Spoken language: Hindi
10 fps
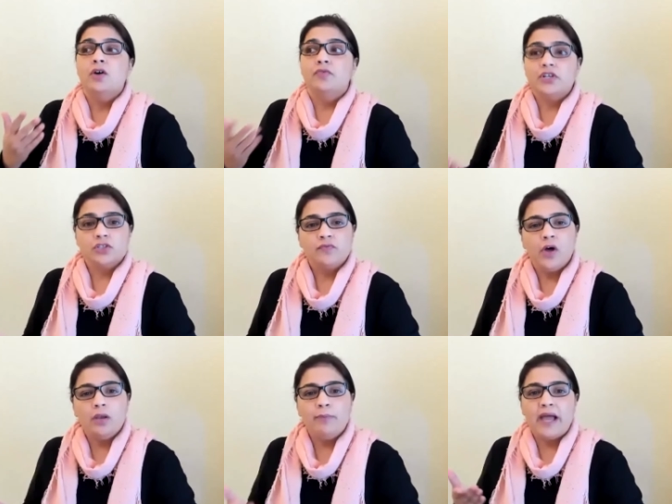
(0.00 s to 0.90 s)
फर्स्ट ऑफ
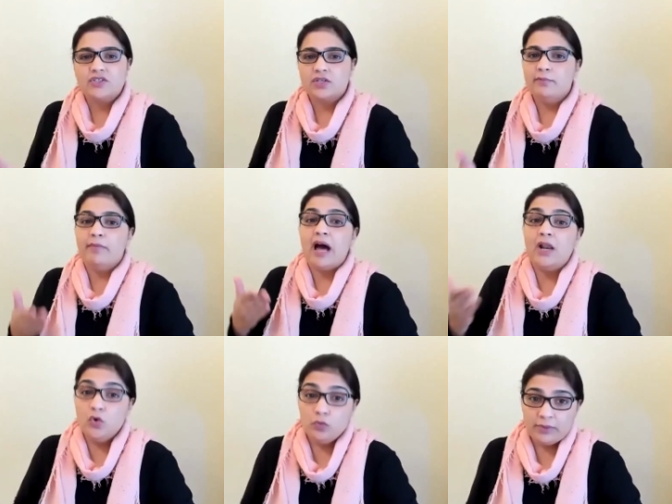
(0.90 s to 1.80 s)
ऑल पैशन
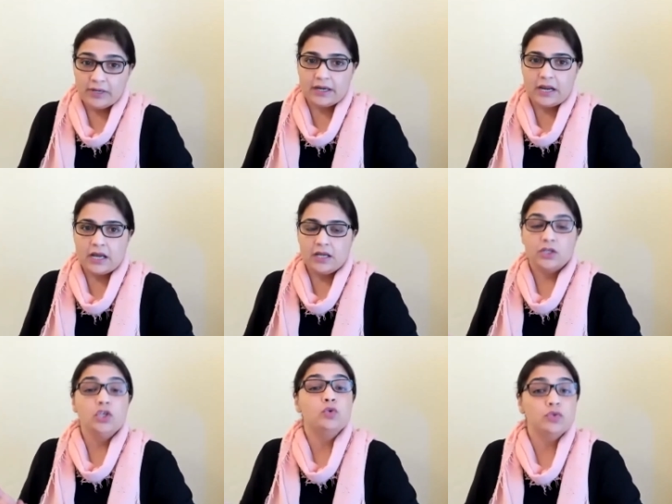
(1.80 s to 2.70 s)
मालूम करना
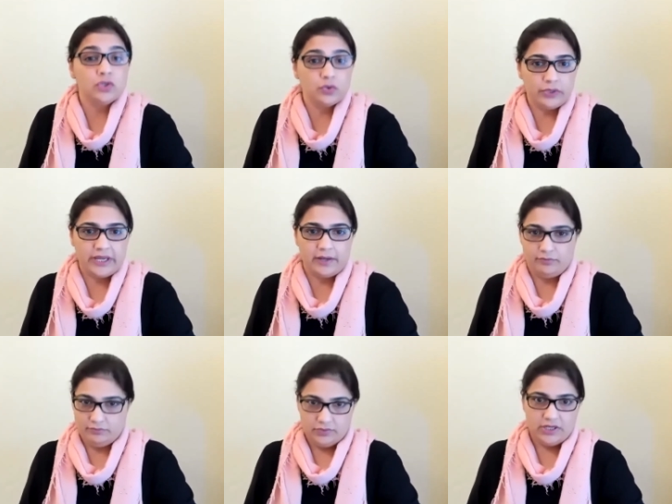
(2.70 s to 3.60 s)
क्यों जरूरी है
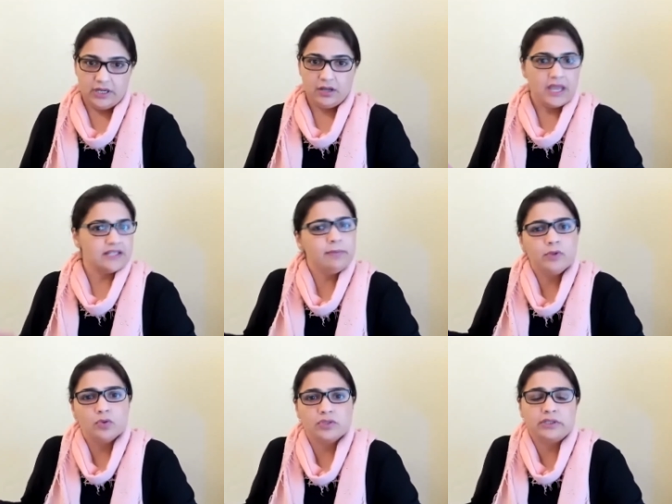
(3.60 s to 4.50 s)
ठीक है ऐसे भी
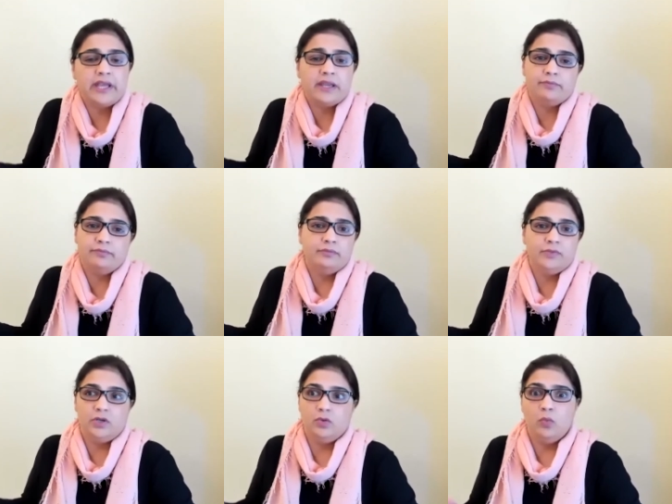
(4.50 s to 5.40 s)
दो सकता है कि
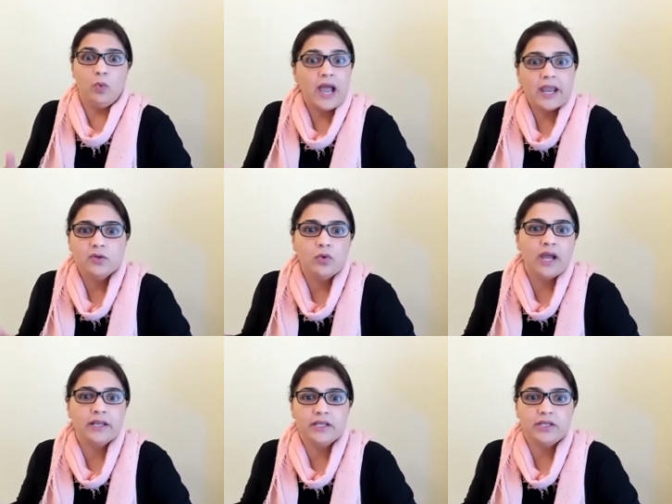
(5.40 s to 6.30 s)
यू नो व्हाई डू
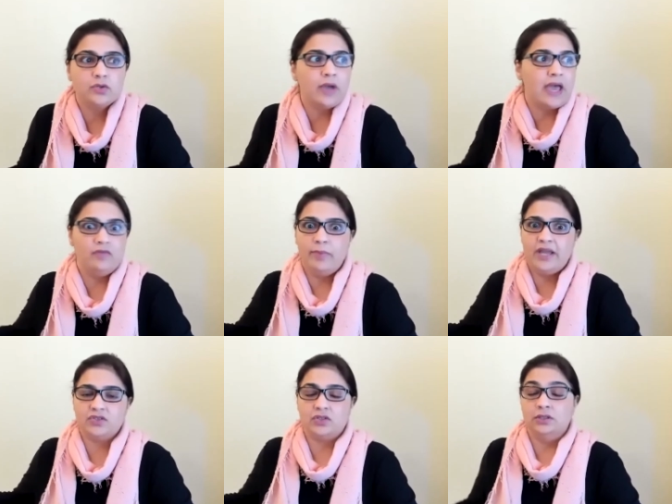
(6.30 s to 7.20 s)
आई नीड टू हैव
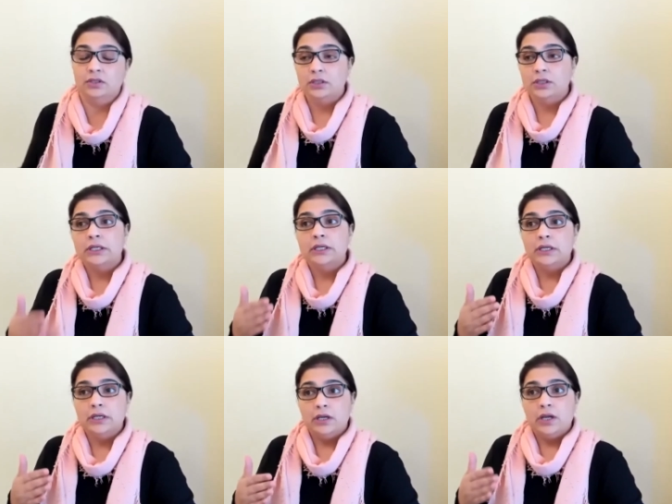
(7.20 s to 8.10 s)
पैशन
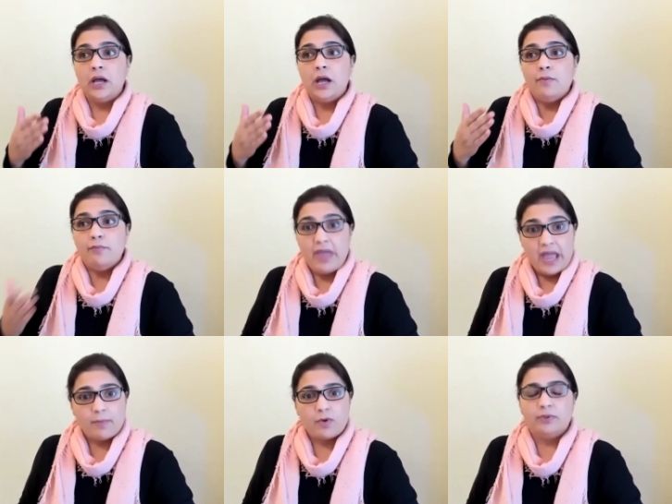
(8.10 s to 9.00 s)
मैं
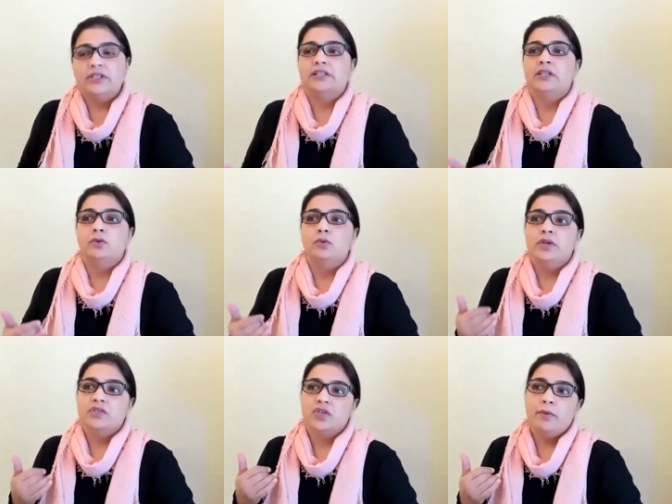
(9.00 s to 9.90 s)
आपको बताती हूँ
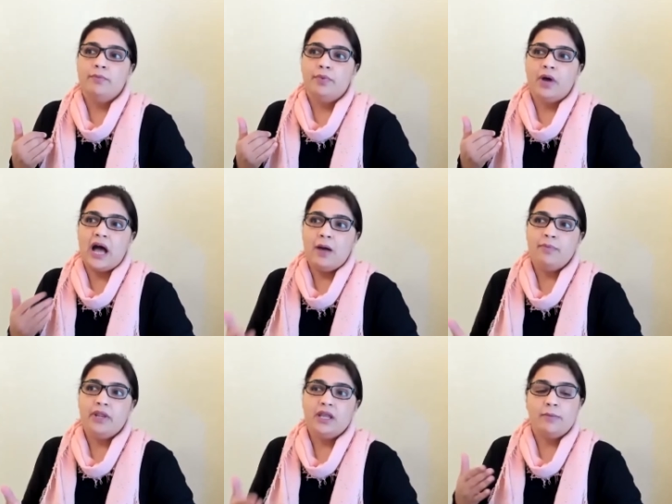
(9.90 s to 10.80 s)
कि जब
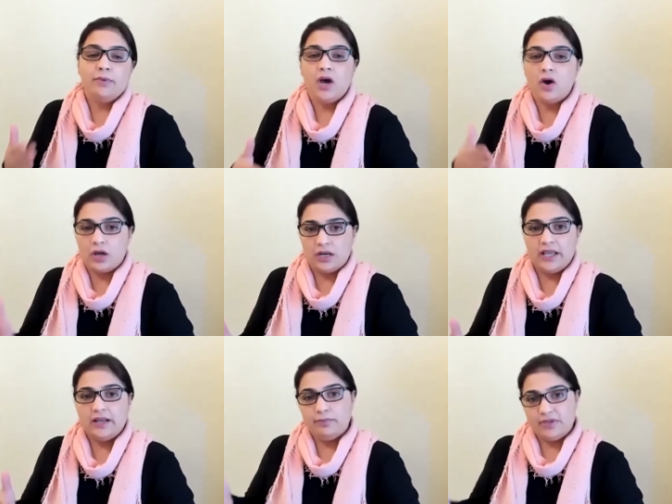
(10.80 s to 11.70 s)
आपने अपना
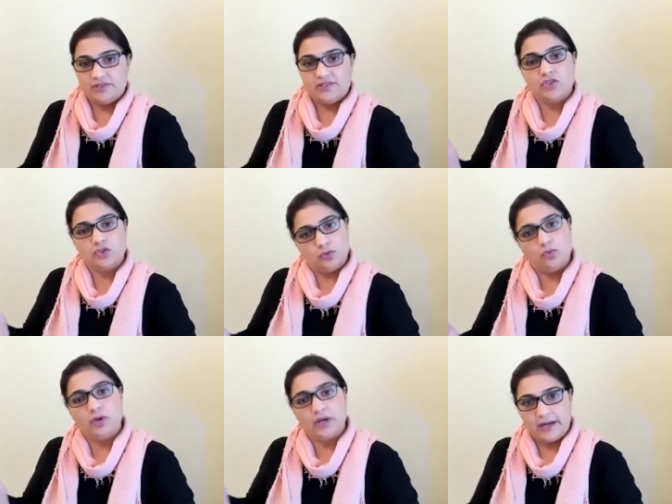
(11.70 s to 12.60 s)
ऑनलाइन बिजनेस शुरू
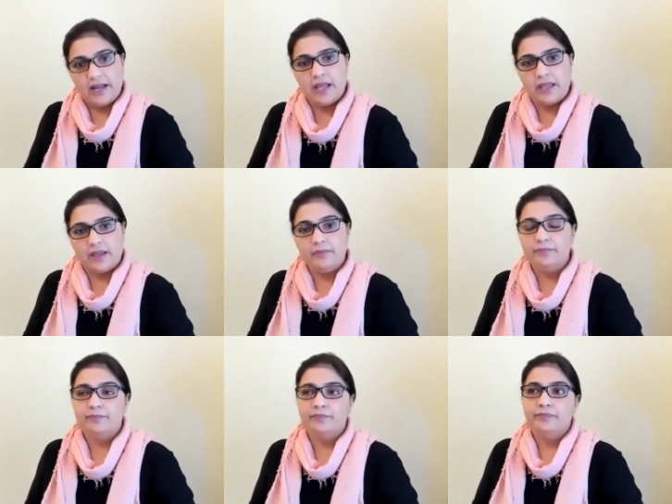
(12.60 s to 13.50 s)
करना है
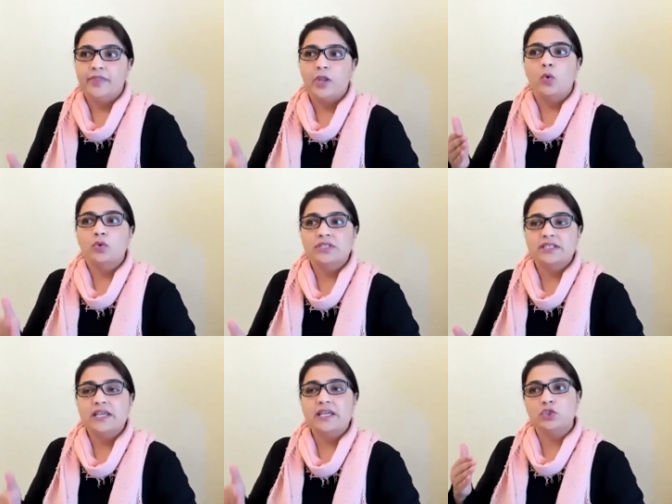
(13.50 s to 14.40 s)

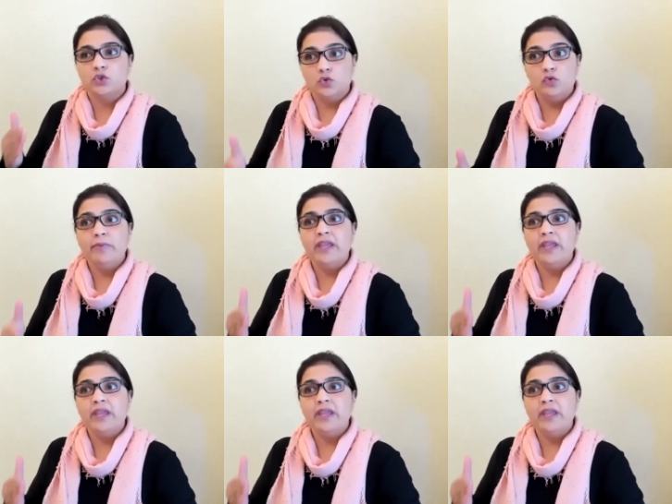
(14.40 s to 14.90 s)
उसके शुरू में